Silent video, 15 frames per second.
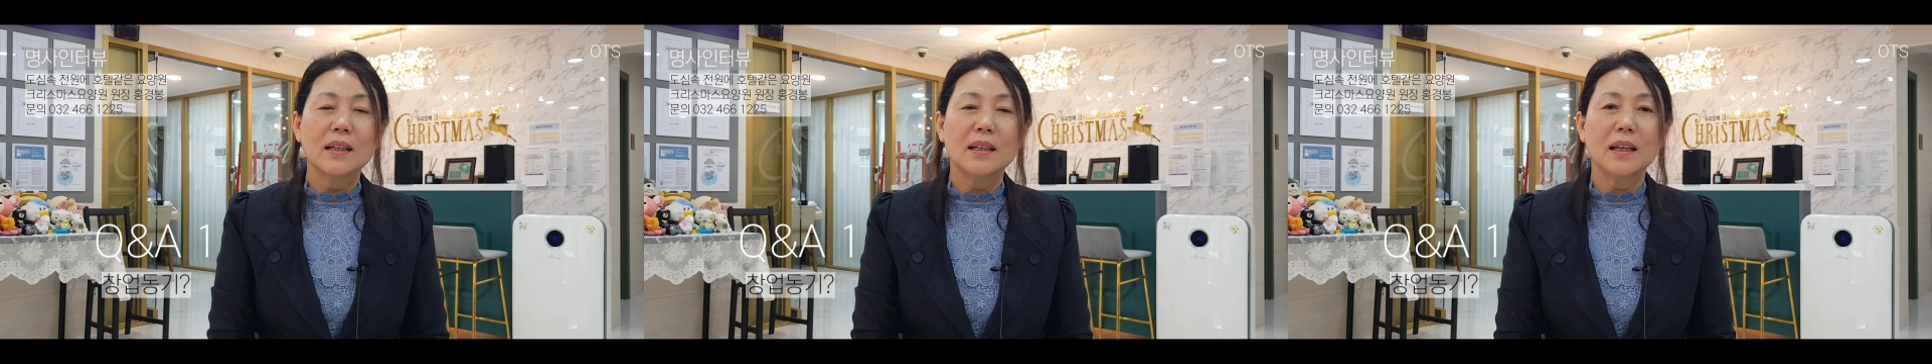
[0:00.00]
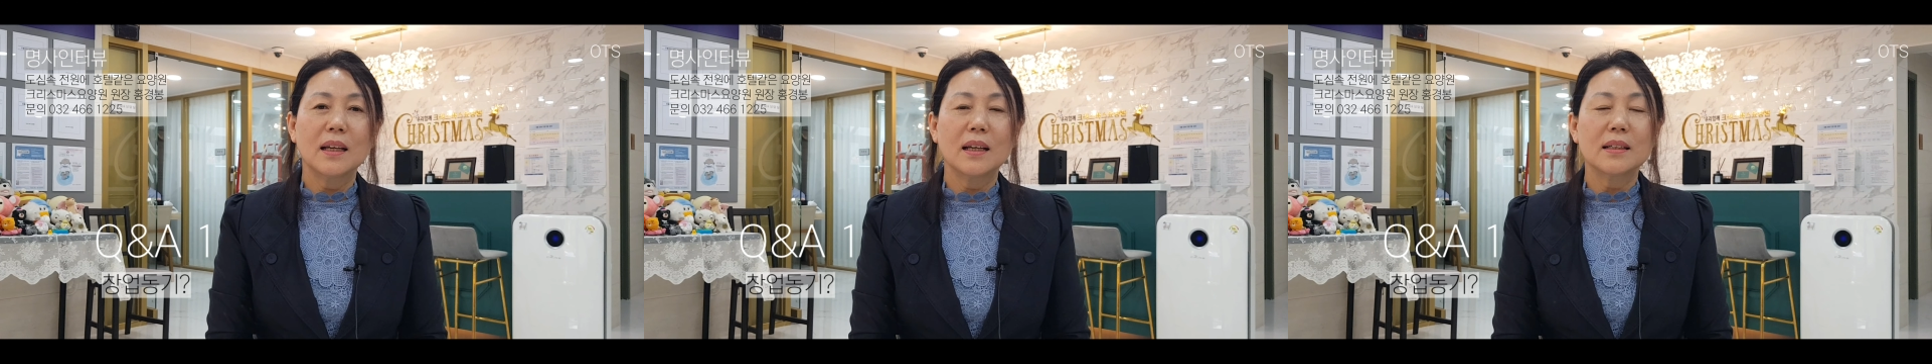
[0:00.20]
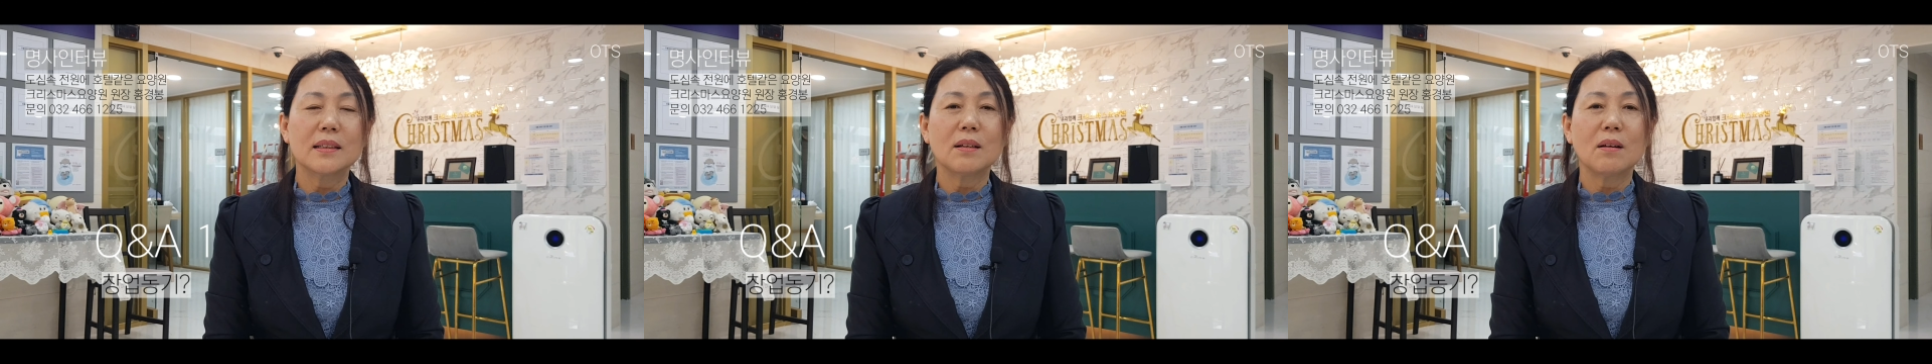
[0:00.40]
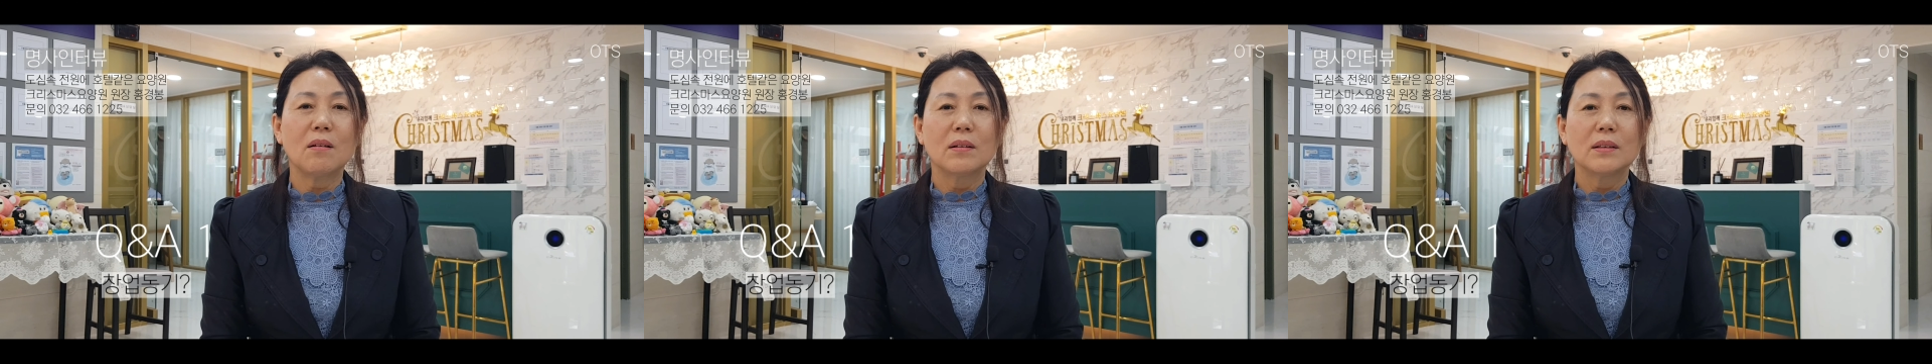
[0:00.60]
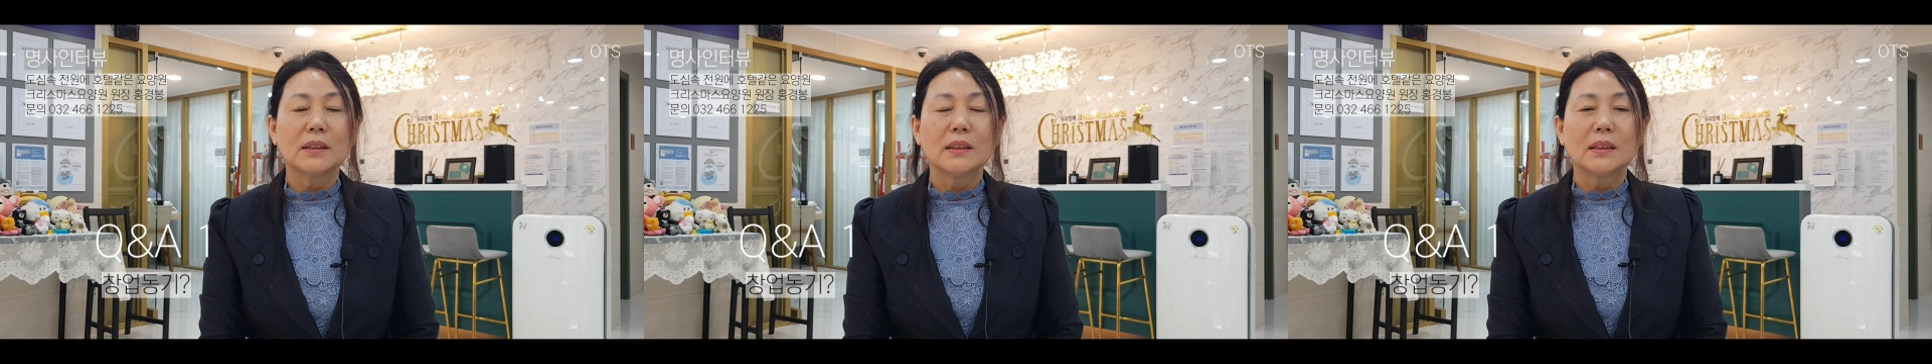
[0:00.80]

예, 그래서